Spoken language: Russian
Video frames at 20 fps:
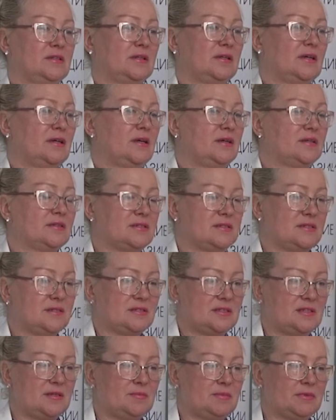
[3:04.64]
такая
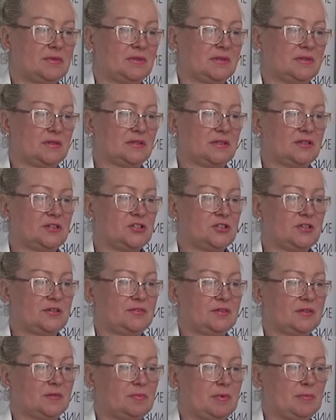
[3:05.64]
экосистема, когда
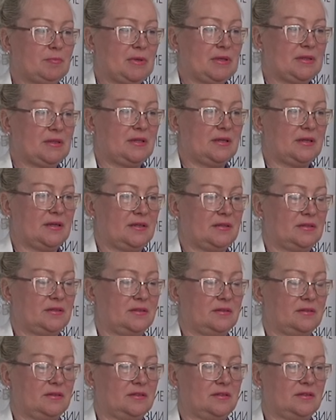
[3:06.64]
человек попадает,
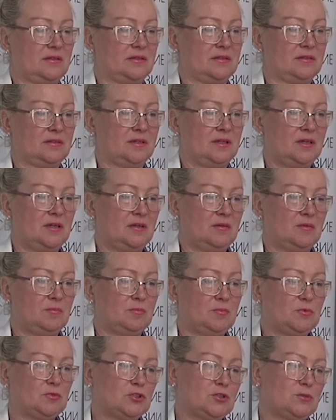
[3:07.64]
это
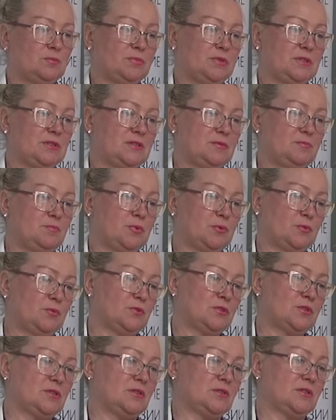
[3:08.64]
может быть
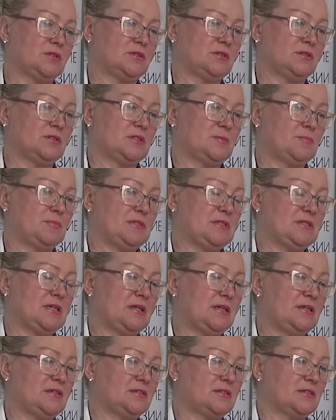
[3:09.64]
просто
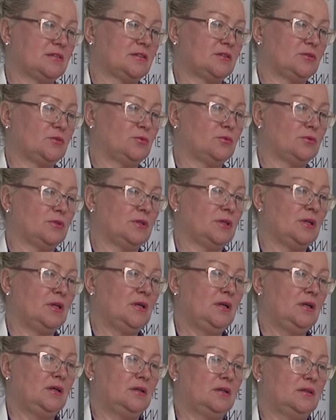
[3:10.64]
специалист, который
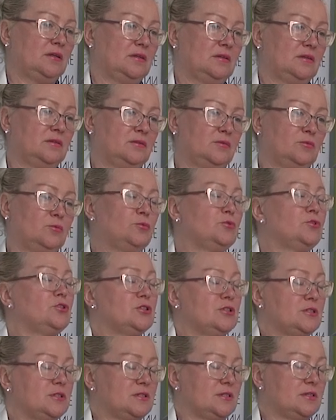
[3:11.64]

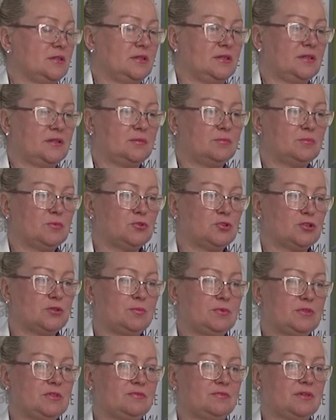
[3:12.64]
учится, это может
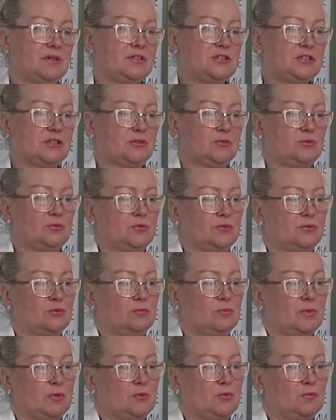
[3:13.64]
быть врач, который
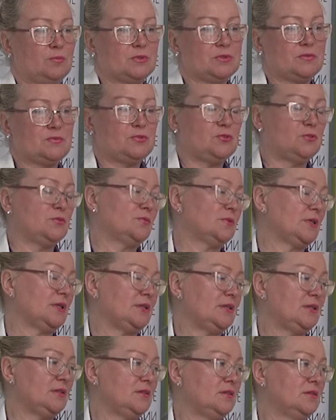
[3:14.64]
глубоко посвящен в
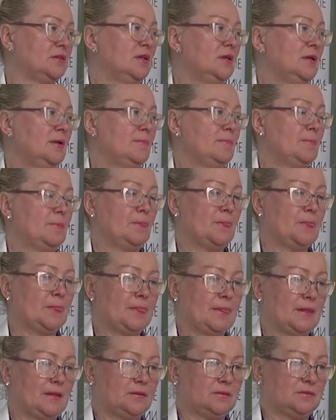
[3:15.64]
какие-то
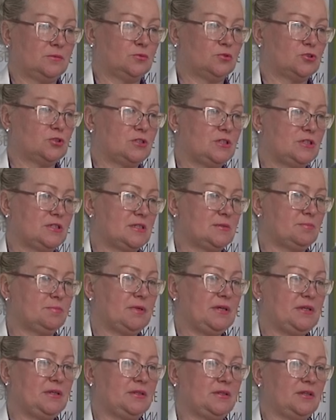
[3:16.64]
уже
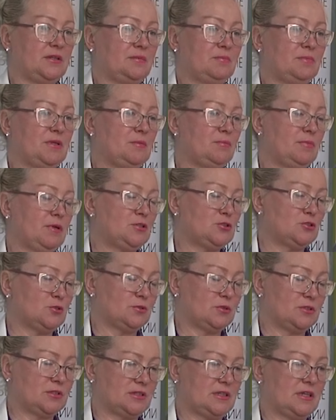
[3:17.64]
дисциплины, имеет большое
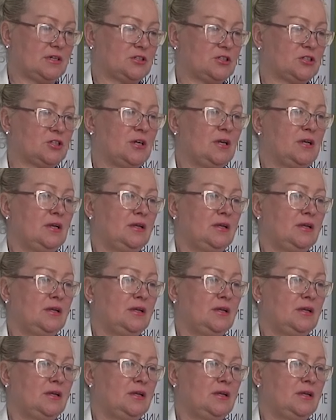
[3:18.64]
большой стаж